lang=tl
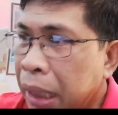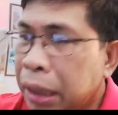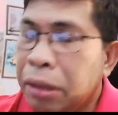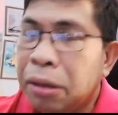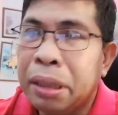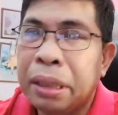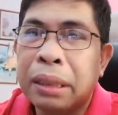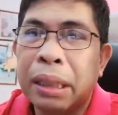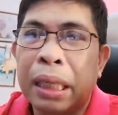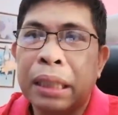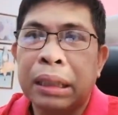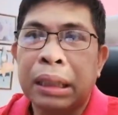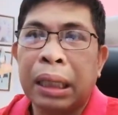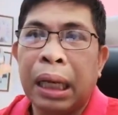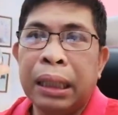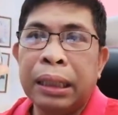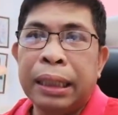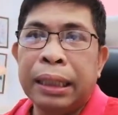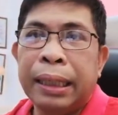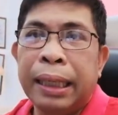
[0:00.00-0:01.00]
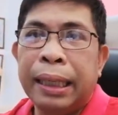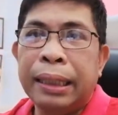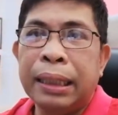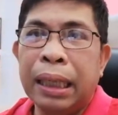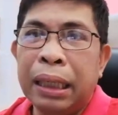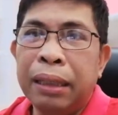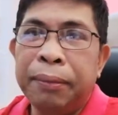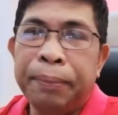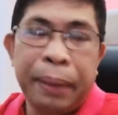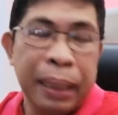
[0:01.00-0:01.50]
a nuisance
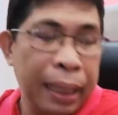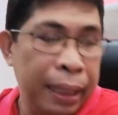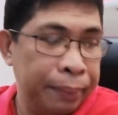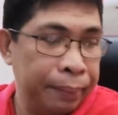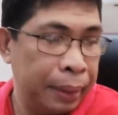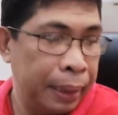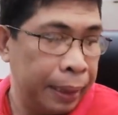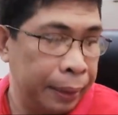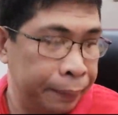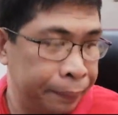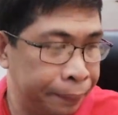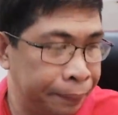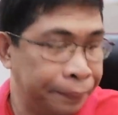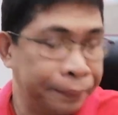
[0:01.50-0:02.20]
candidate. Ano pa nga ba?